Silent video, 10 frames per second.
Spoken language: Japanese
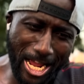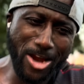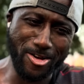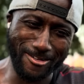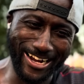な
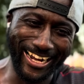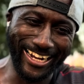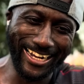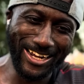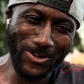いのは
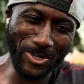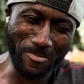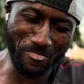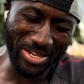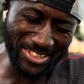俺
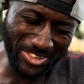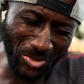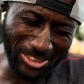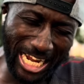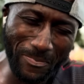別
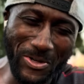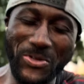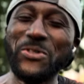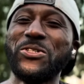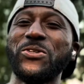のタイプの
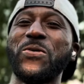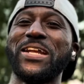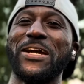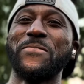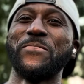44
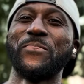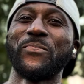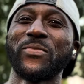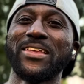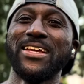だよ。
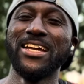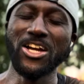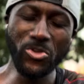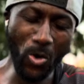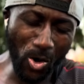
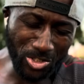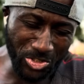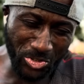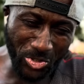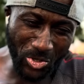
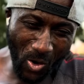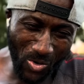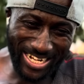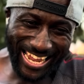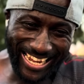
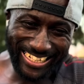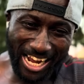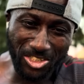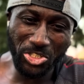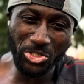44年
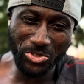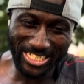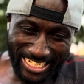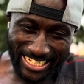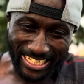間中
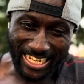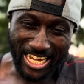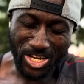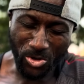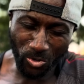に
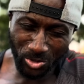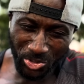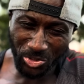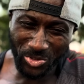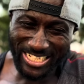
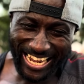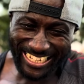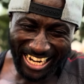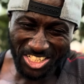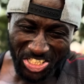40
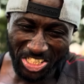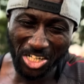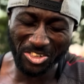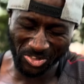年間近く